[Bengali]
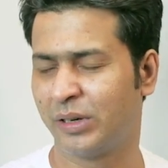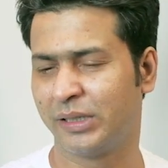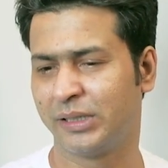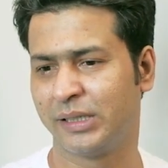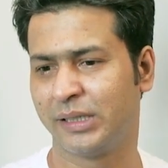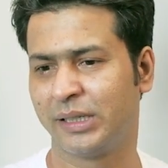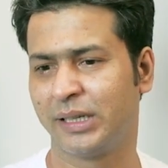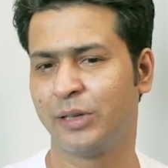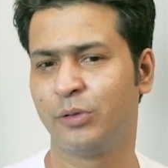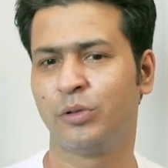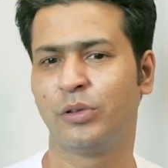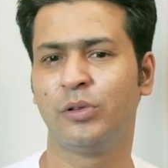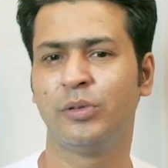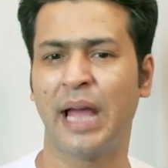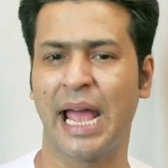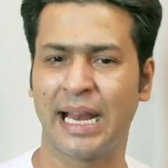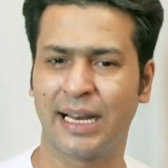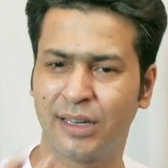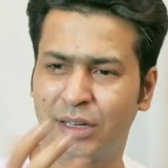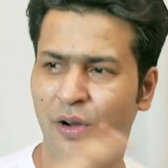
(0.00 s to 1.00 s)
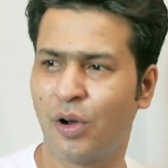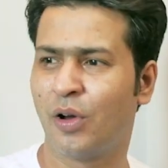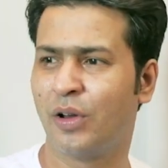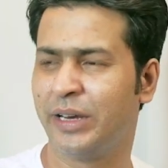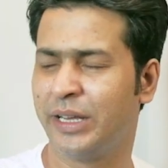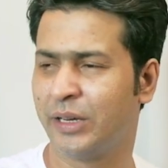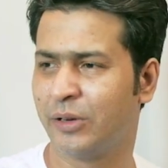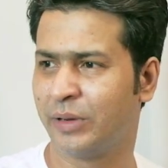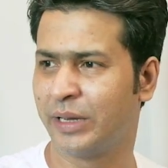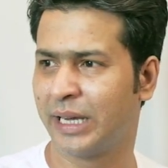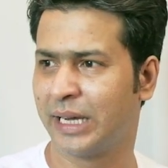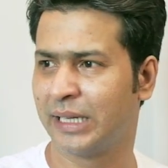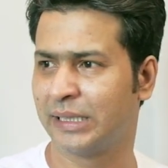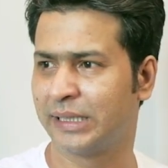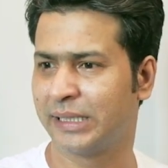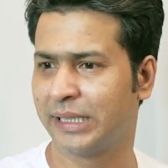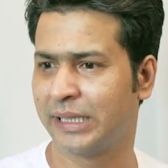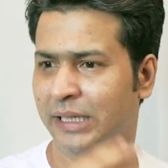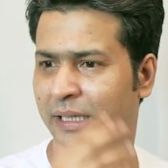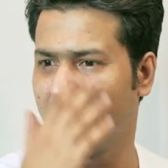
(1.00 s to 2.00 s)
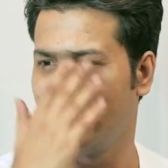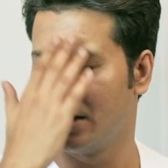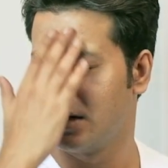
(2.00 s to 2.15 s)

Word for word: করেছে কেউ কেউ অ্যালকোহলিক হয়ে গেছে